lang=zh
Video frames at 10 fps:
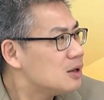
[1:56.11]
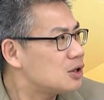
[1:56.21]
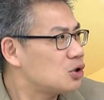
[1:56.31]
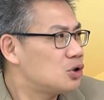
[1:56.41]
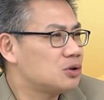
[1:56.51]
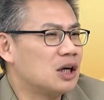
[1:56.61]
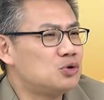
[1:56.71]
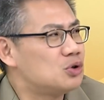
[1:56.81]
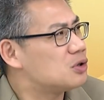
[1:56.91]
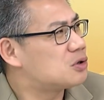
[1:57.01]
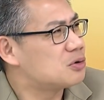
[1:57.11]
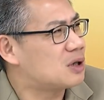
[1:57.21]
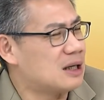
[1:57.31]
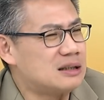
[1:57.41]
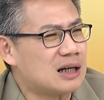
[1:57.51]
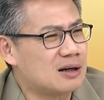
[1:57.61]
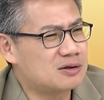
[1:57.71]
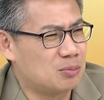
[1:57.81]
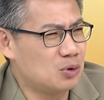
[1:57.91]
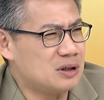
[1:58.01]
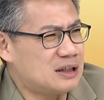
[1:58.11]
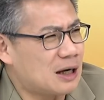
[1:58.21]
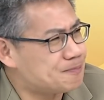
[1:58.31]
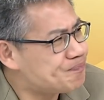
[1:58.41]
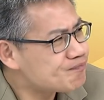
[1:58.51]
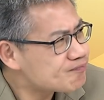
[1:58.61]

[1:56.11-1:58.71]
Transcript: 那时候就有陈局就就就开始讲，怎么会这样？